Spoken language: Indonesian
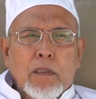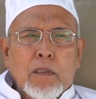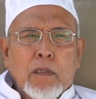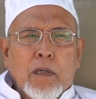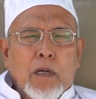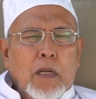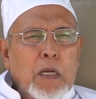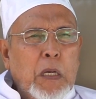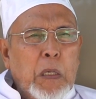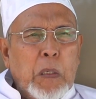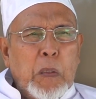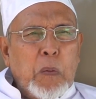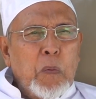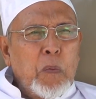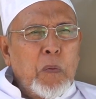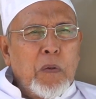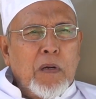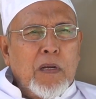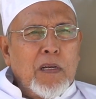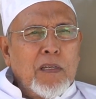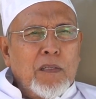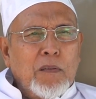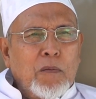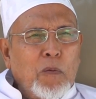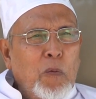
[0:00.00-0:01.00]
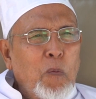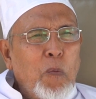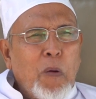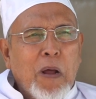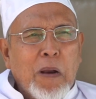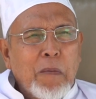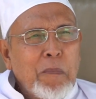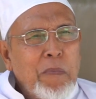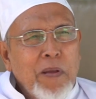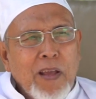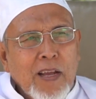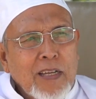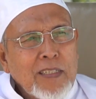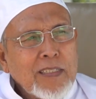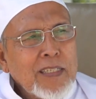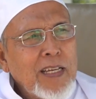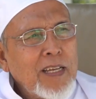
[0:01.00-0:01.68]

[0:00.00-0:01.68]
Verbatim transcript: Renungkan itu luar biasa